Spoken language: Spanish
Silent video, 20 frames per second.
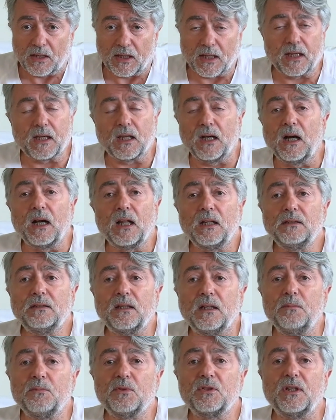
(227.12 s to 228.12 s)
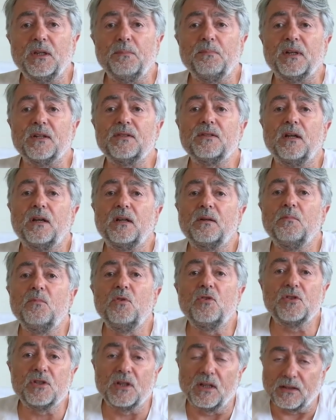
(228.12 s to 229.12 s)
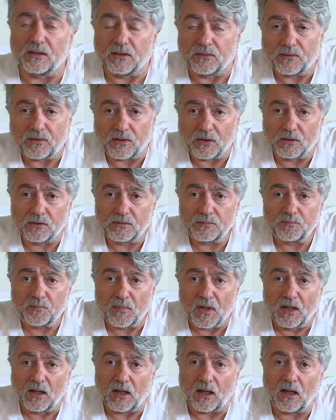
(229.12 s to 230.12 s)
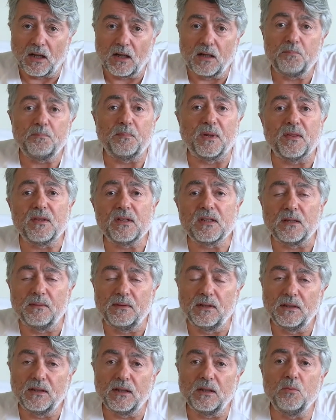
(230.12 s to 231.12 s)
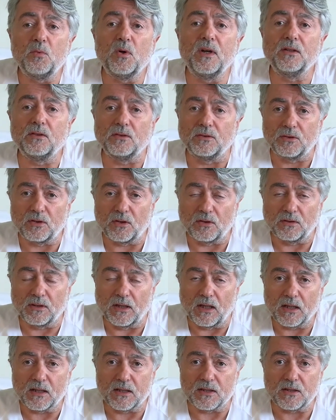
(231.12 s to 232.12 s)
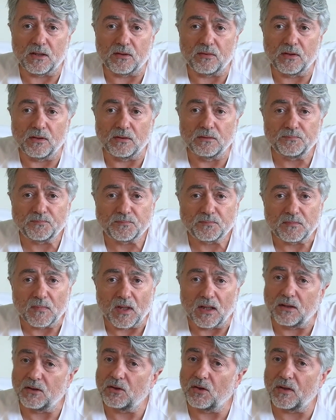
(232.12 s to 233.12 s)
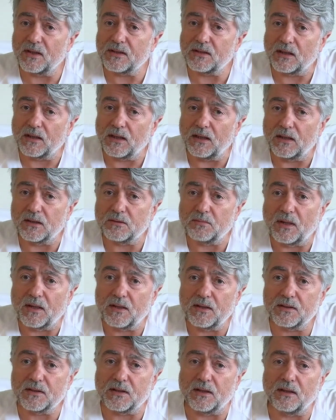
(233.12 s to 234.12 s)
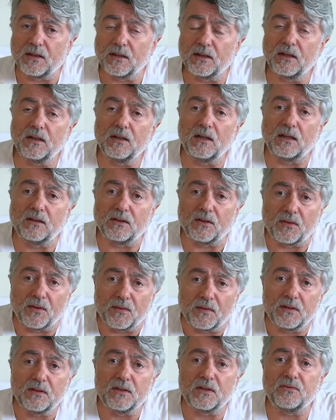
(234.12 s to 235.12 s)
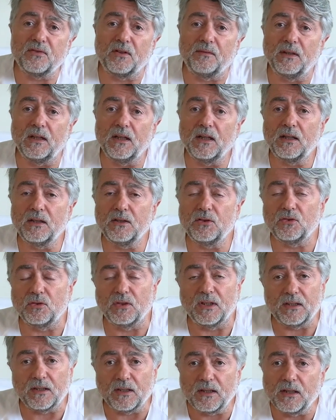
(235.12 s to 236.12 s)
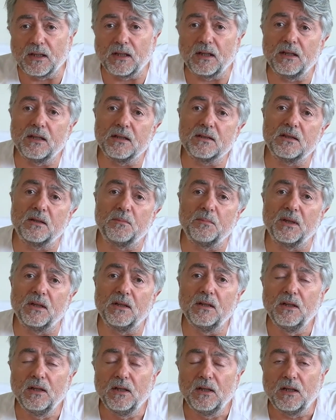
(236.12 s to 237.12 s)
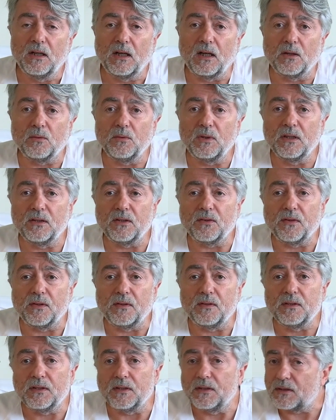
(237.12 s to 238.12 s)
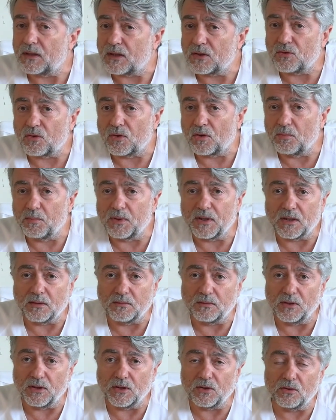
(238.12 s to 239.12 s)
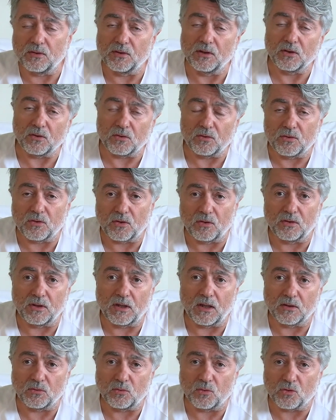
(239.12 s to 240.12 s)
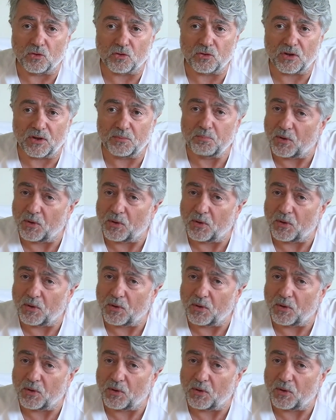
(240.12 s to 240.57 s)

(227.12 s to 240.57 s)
En general tenemos que prestar mucha atención a precisamente el buen control de la gestación en todas aquellas madres que tengan antecedentes familiares o que tengan ellas también algún antecedente de trastorno metabólico en el control de la glucosa.